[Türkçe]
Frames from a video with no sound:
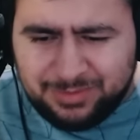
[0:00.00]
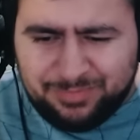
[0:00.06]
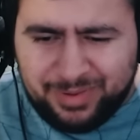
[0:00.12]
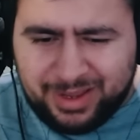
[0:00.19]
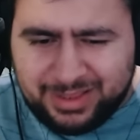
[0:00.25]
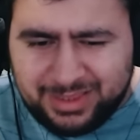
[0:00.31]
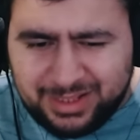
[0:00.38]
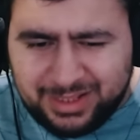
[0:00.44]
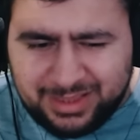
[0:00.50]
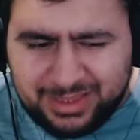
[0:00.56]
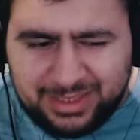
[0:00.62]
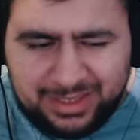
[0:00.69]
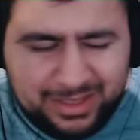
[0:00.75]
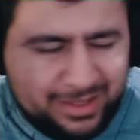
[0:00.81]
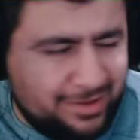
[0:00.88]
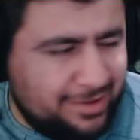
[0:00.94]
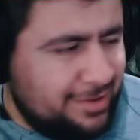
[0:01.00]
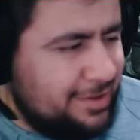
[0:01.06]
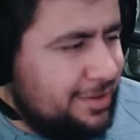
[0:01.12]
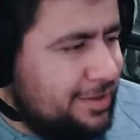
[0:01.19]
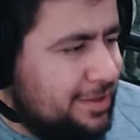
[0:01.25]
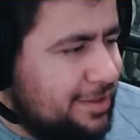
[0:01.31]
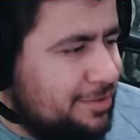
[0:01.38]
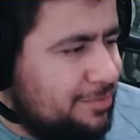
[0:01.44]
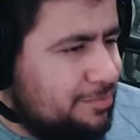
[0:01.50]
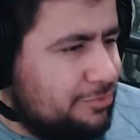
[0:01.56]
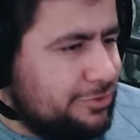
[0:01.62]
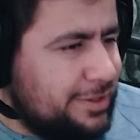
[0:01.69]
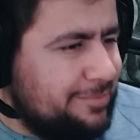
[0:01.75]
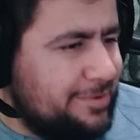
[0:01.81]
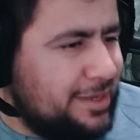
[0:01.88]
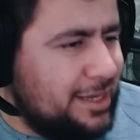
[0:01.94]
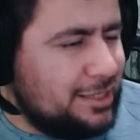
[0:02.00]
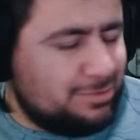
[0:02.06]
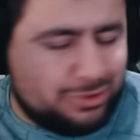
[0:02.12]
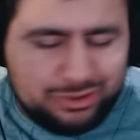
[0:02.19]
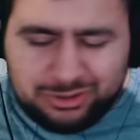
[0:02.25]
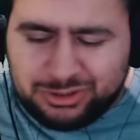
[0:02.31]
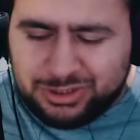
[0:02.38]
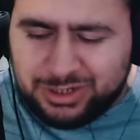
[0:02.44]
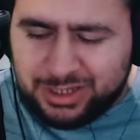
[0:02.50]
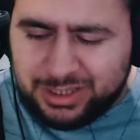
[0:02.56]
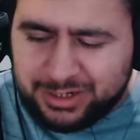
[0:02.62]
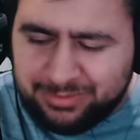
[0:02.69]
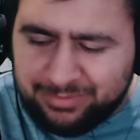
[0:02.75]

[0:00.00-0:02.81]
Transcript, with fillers: pert ettik. Burada bir geçmiş olsun alırım